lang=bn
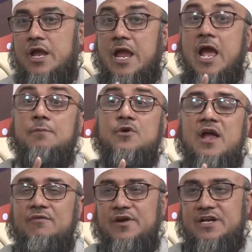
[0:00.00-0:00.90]
আই হ্যাভ টু
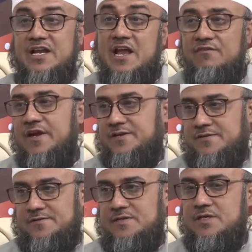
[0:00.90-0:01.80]
অ্যাভয়েড লিভ ইট
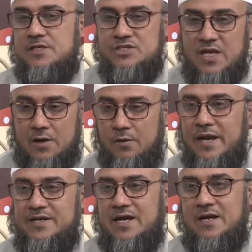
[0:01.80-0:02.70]
ছাড়ো
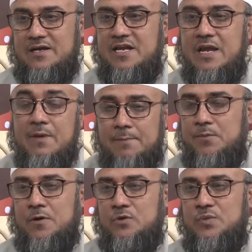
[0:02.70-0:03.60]
এটা গিভ আপ
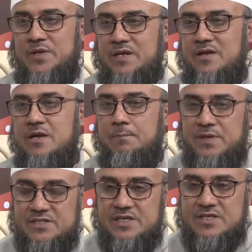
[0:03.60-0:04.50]
করো তুমি
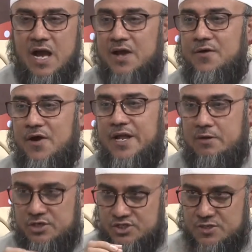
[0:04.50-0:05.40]
বিজনেস আর নয়
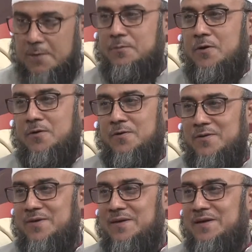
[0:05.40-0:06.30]
এখন স্টপ করো
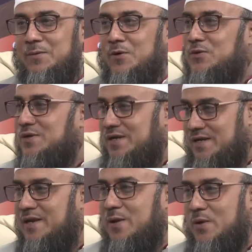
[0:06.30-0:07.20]
অর্থটা ঠিক
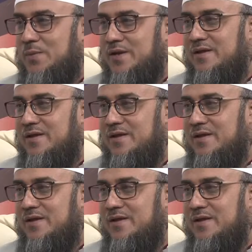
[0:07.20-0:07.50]
এরকমই